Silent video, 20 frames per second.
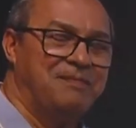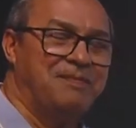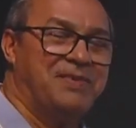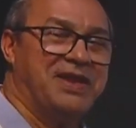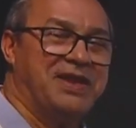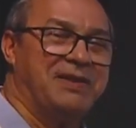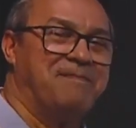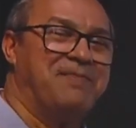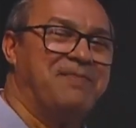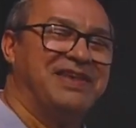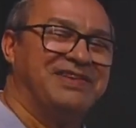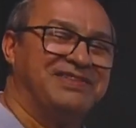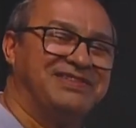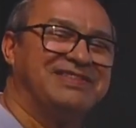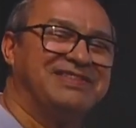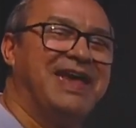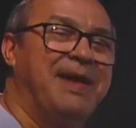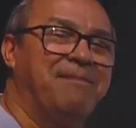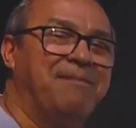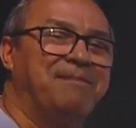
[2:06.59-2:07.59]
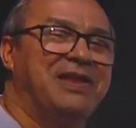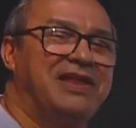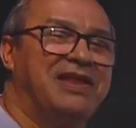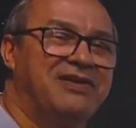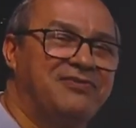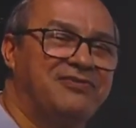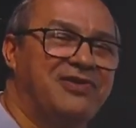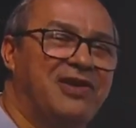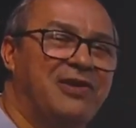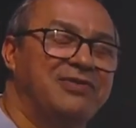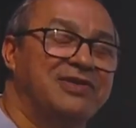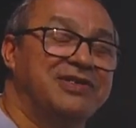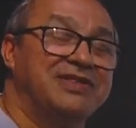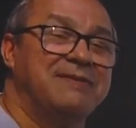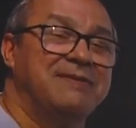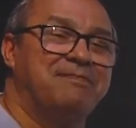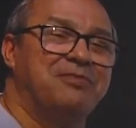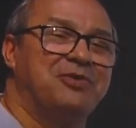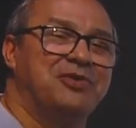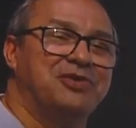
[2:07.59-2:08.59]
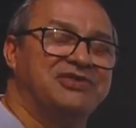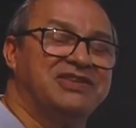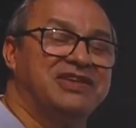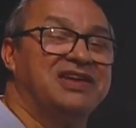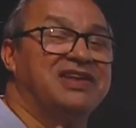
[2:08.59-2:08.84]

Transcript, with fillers: para passar pela válvula e depois